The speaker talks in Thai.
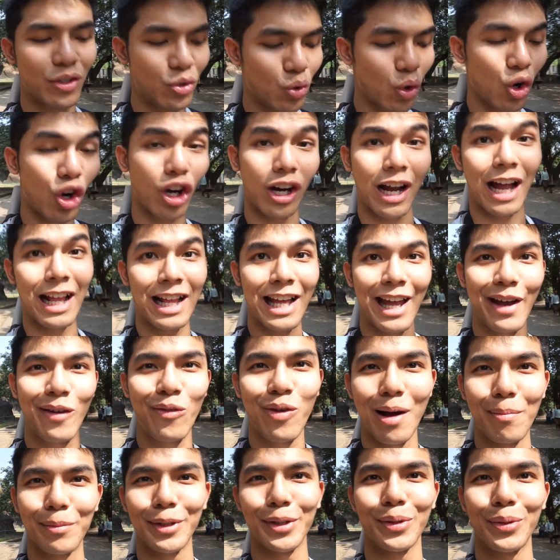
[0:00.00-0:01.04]
นช่วงการให้ค
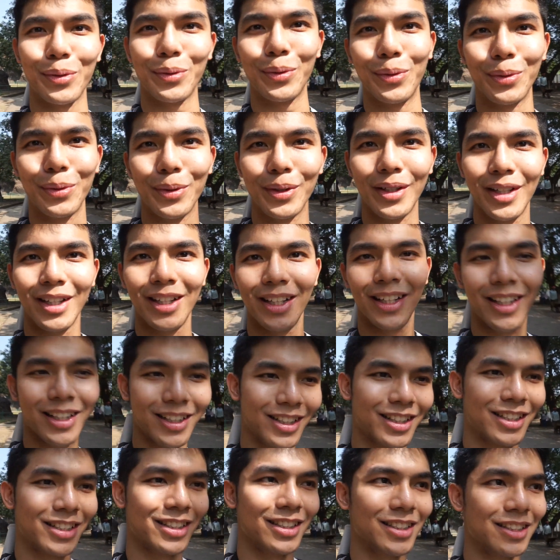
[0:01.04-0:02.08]
วามรู้
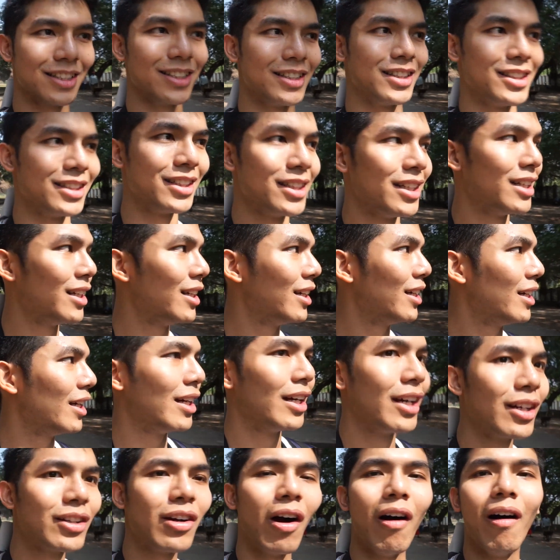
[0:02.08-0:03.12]
คือ
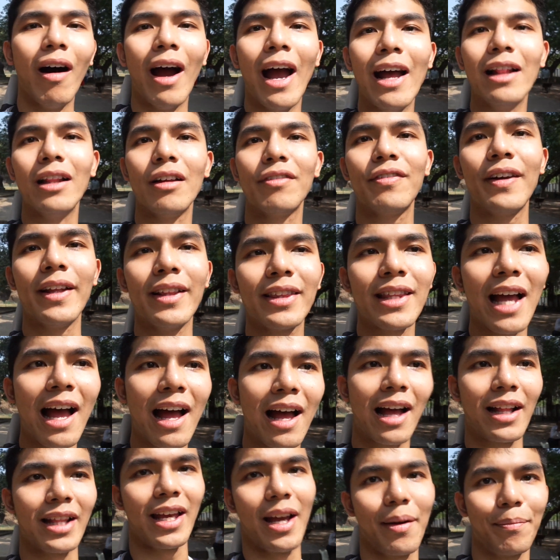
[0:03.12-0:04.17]
เกาะเอลเฟนตา
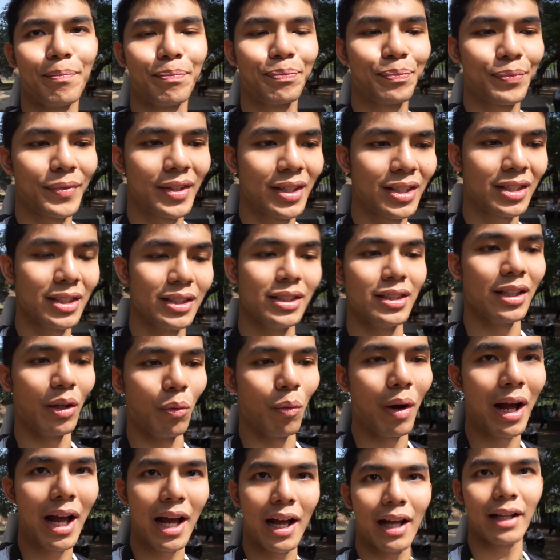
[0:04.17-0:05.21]
เนี่ยคือหรือ
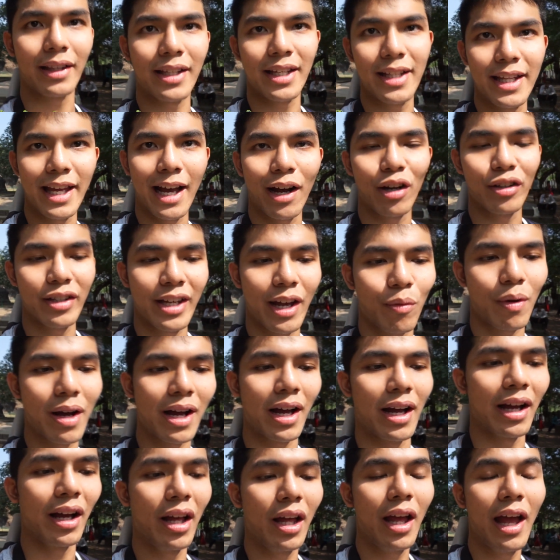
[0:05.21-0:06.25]
ว่าที่นี่เขาเรียกว่า
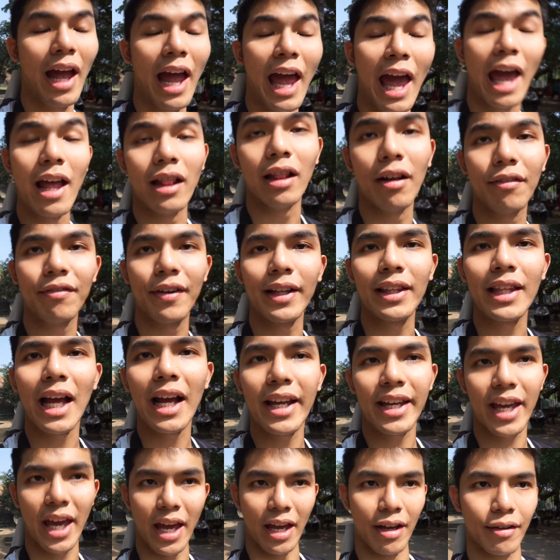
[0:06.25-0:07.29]
เอลเฟนตา
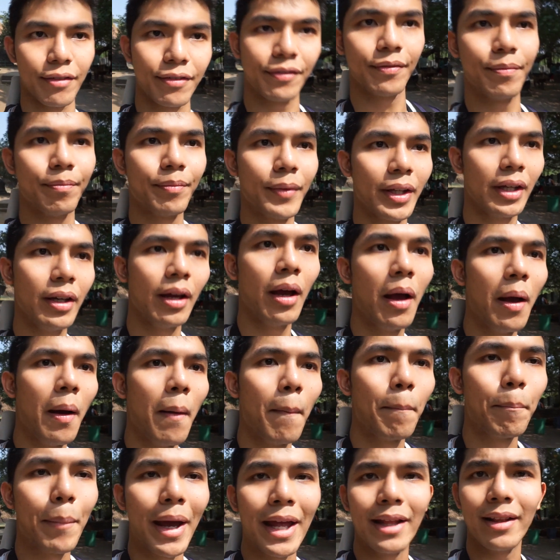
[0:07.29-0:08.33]
เคฟ
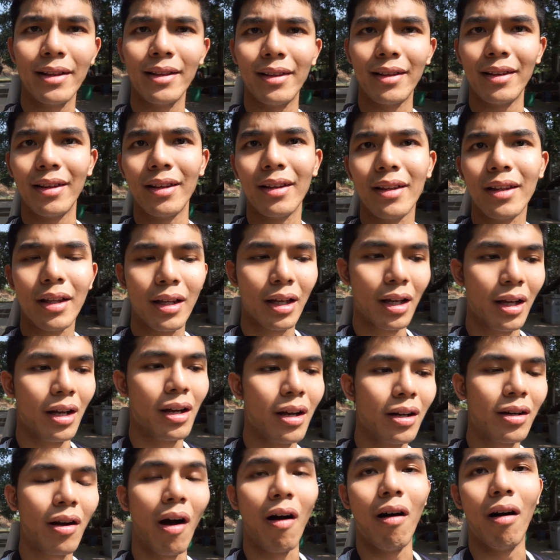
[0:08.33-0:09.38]
เป็น
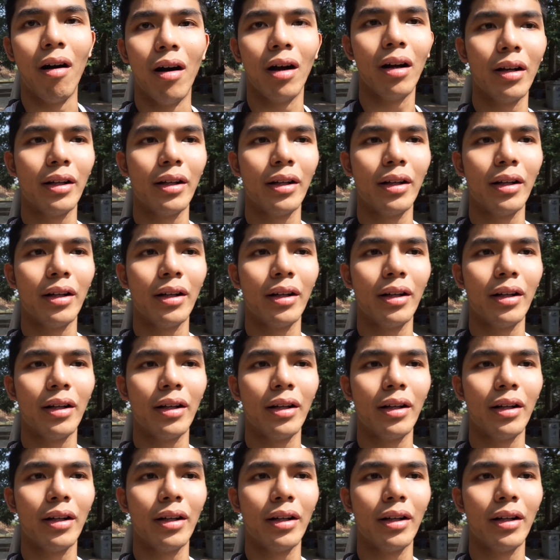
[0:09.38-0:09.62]
เกาะ